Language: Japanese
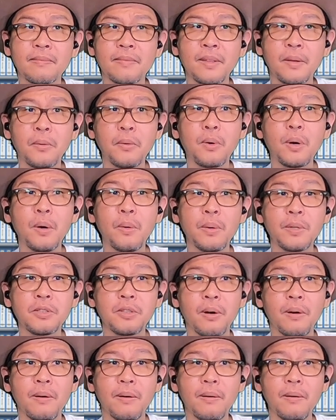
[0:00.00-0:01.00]
猫カフェ
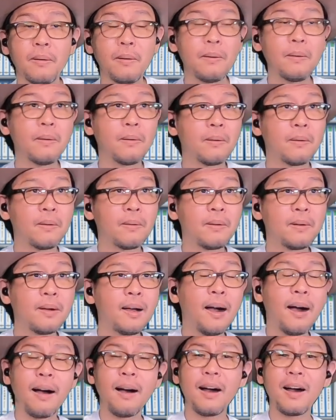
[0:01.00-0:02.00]
じゃん。うん。
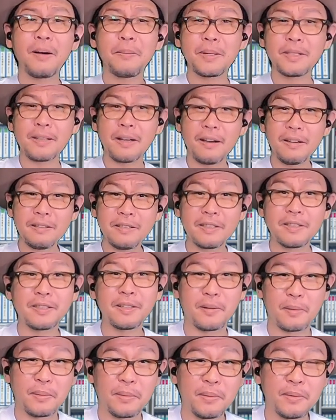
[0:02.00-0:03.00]
ああ、また会いに来
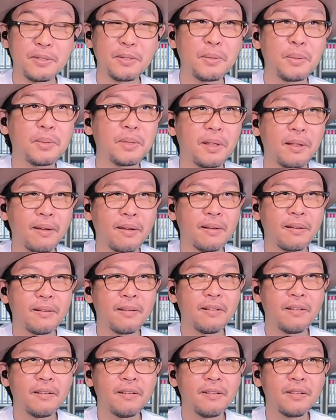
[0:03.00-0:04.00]
たの一人で。
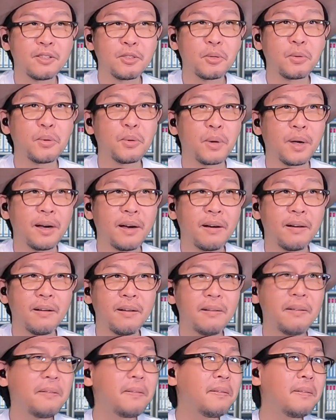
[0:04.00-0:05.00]
ショコラ。
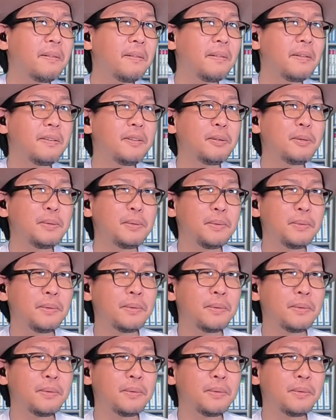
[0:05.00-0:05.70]
ああ、いる